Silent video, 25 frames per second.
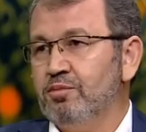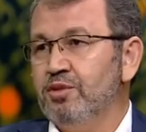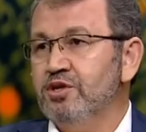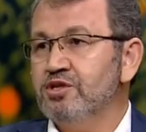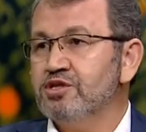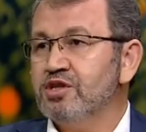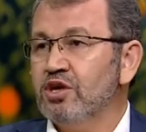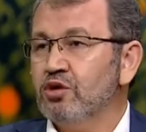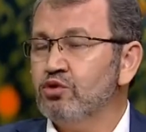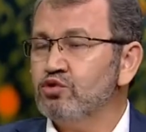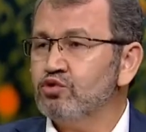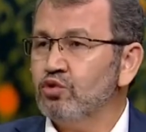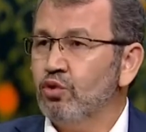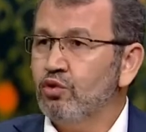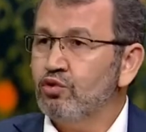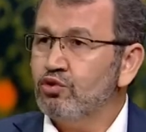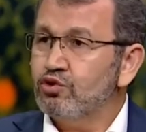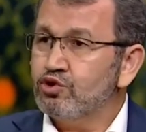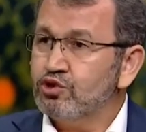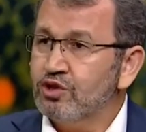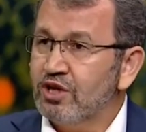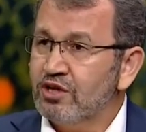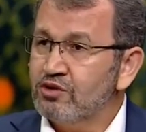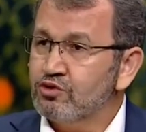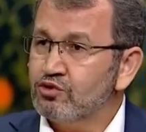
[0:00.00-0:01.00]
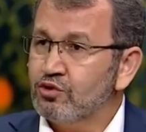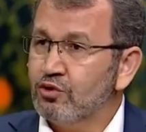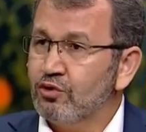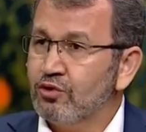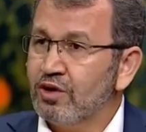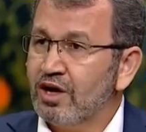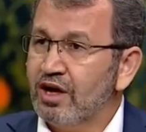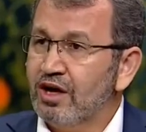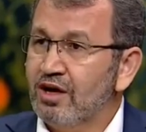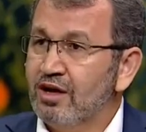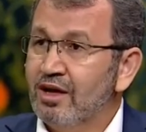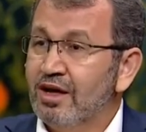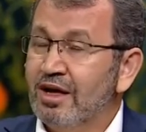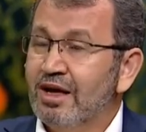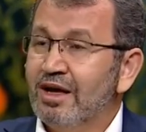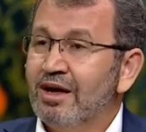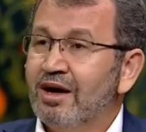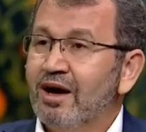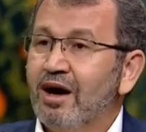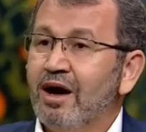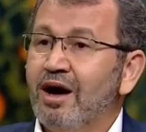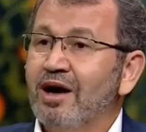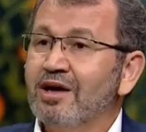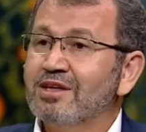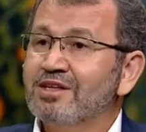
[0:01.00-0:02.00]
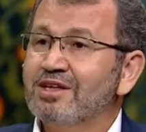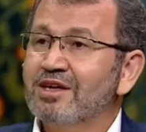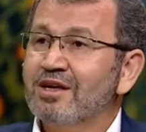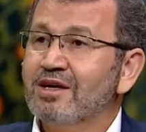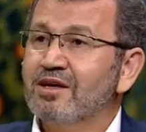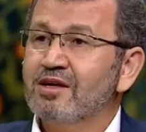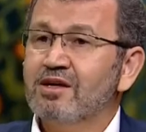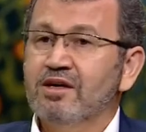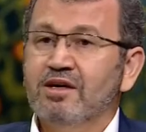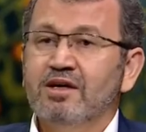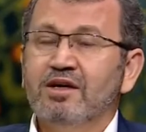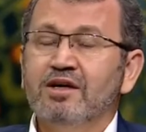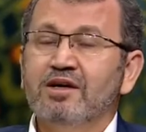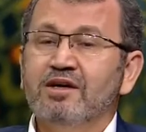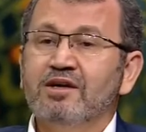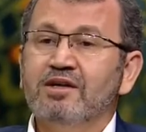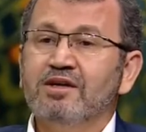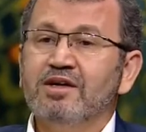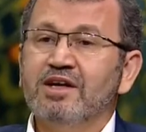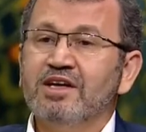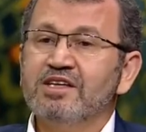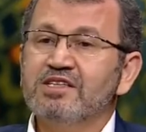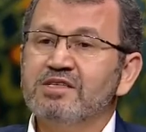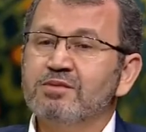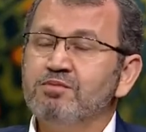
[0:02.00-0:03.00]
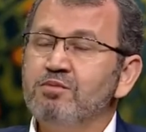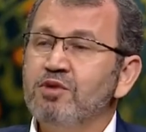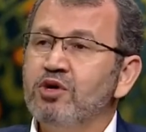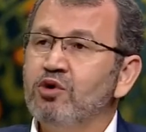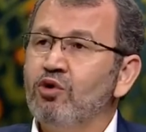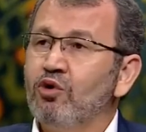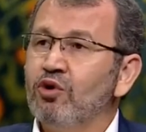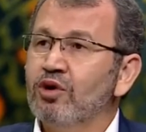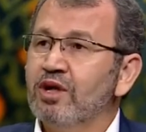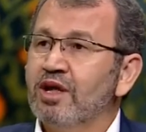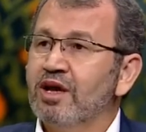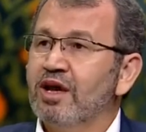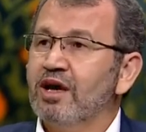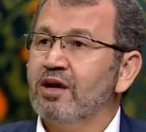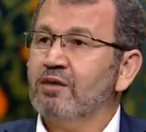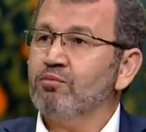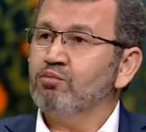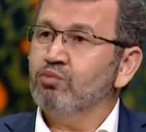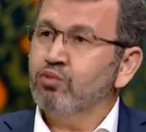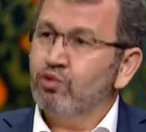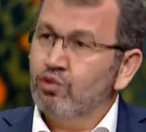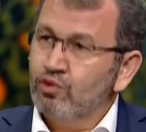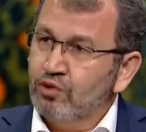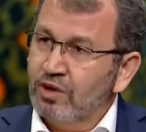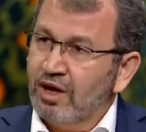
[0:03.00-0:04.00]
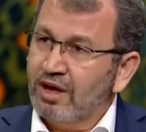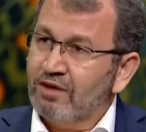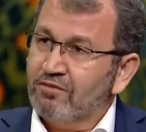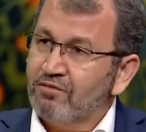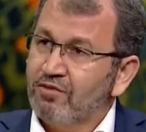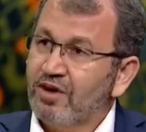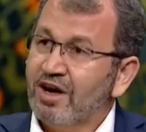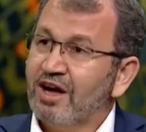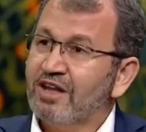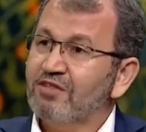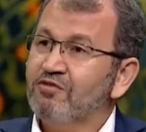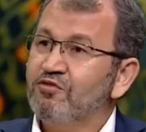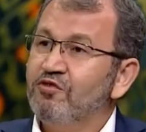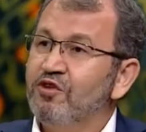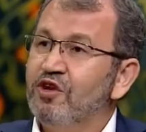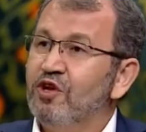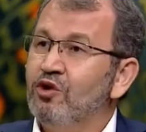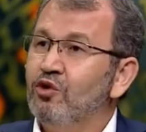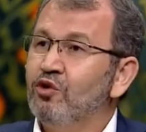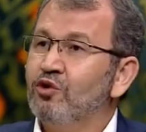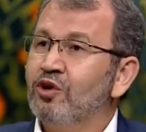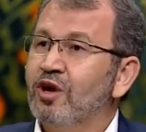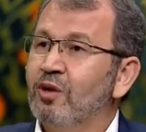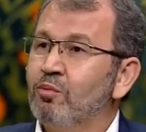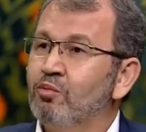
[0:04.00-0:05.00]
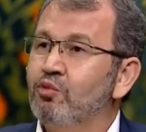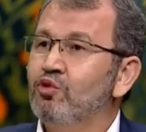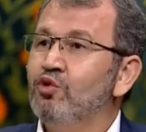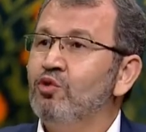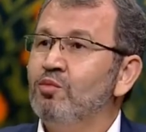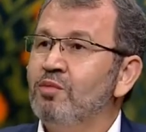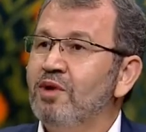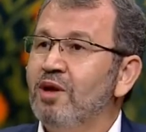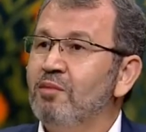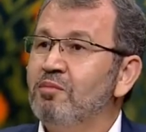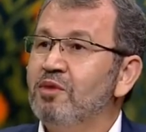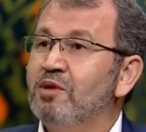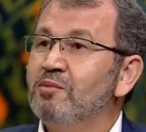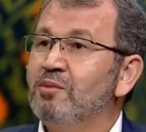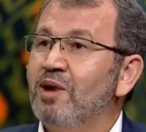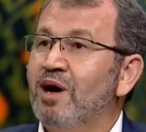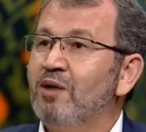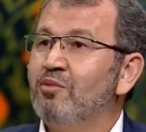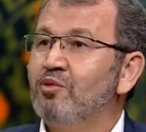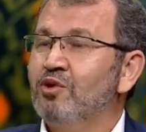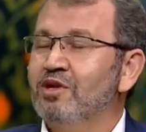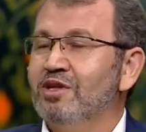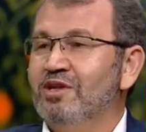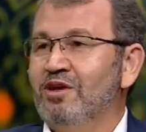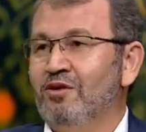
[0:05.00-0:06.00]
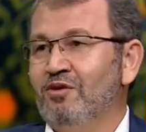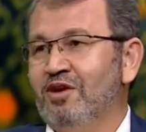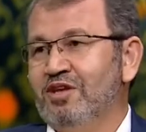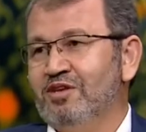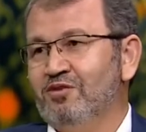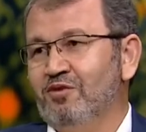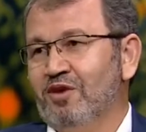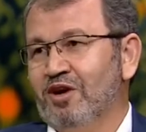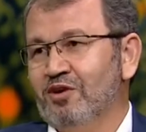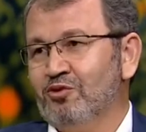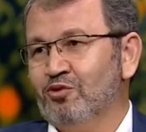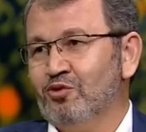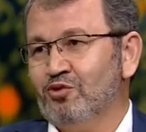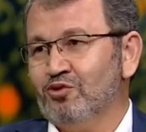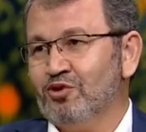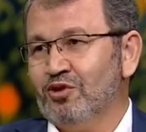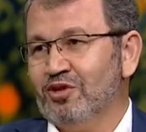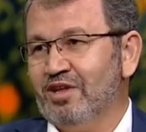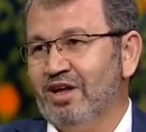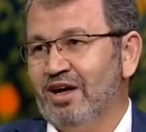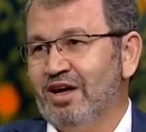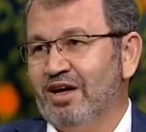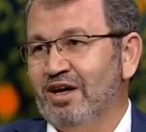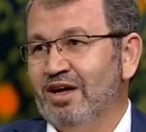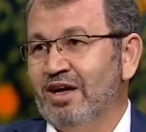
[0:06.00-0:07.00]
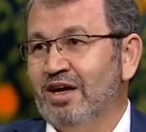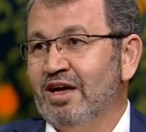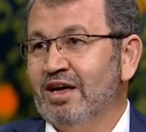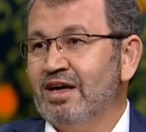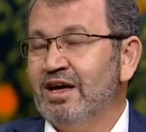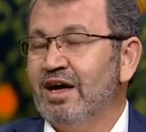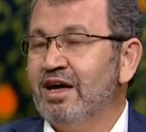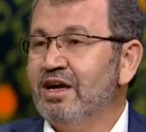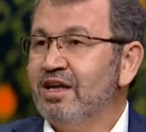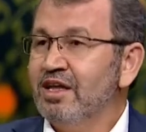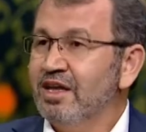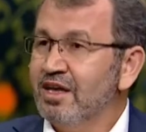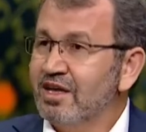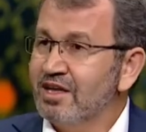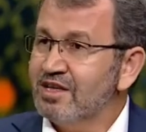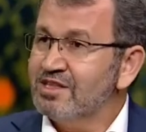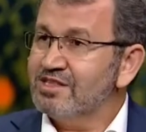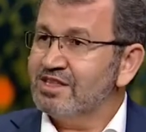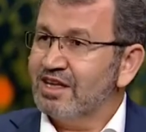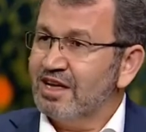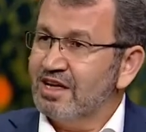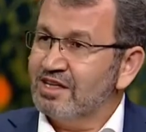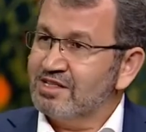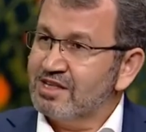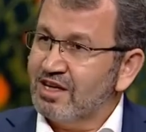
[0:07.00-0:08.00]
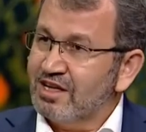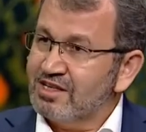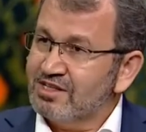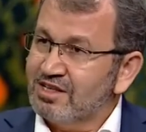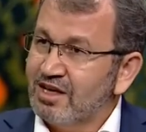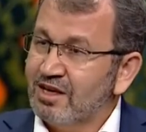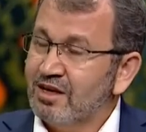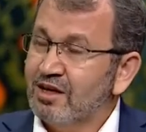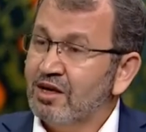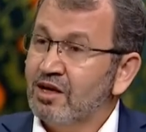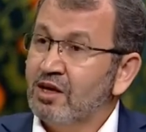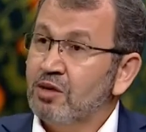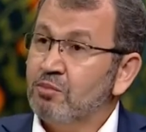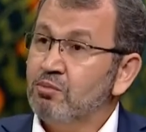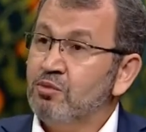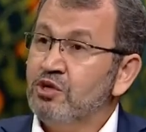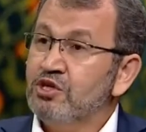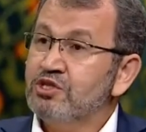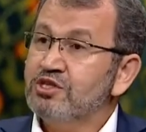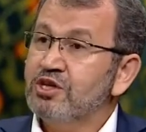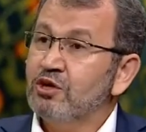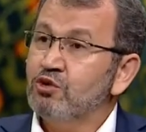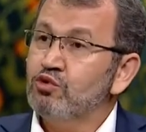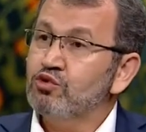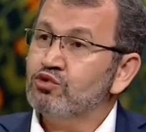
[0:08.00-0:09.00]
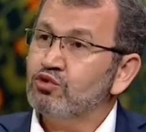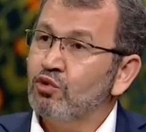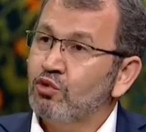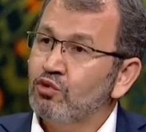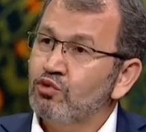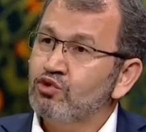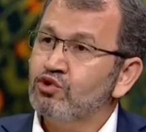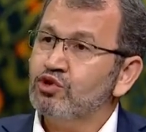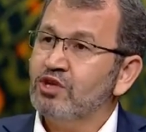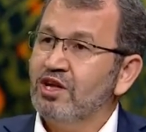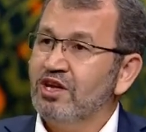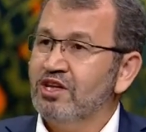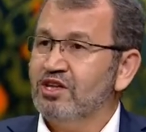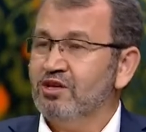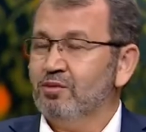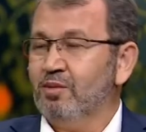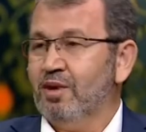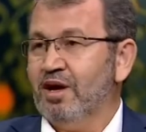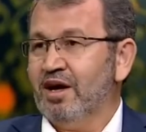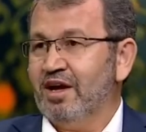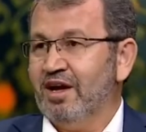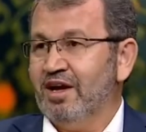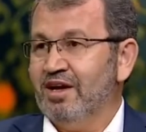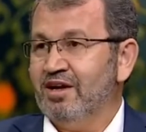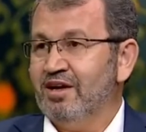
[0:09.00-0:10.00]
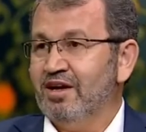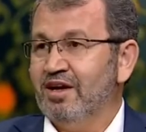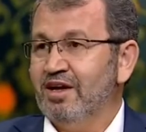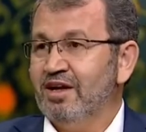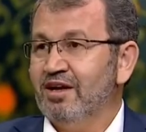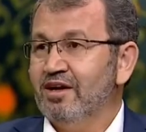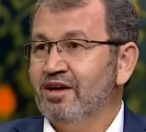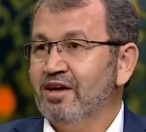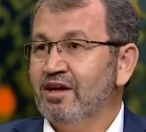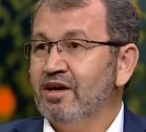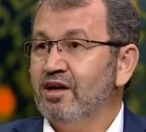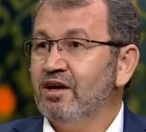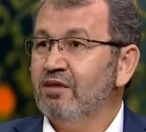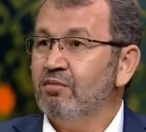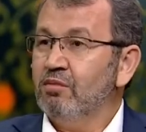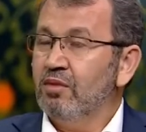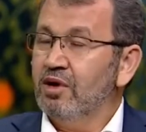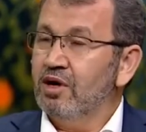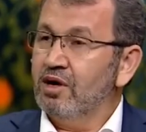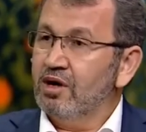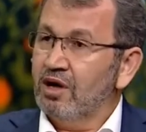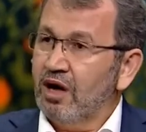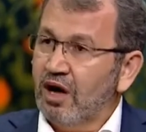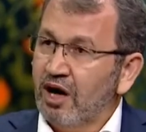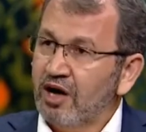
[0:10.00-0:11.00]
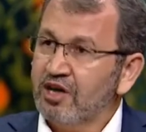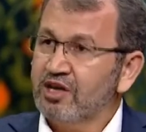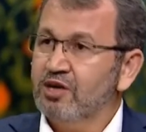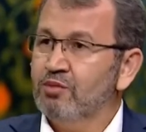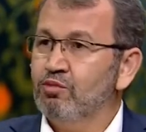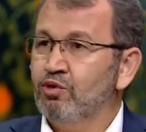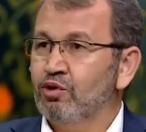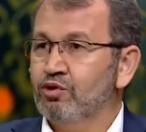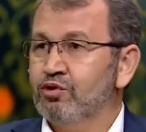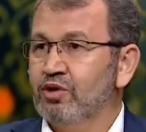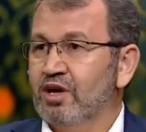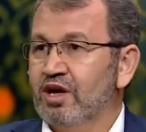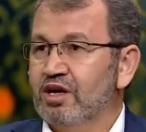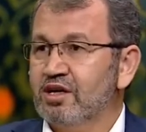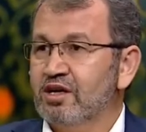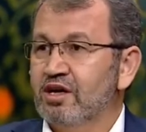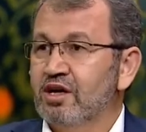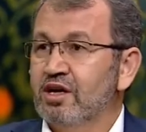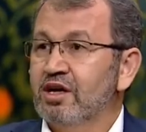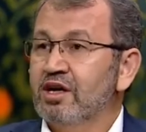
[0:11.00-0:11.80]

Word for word: 1813'ten sonra artık resmi olarak bulunan fakat fiili olarak bulunmayan bir Babri devleti vardı ortada. Hı hı. Yani İngilizler esasen 1813'ten itibaren e, hakim oldular.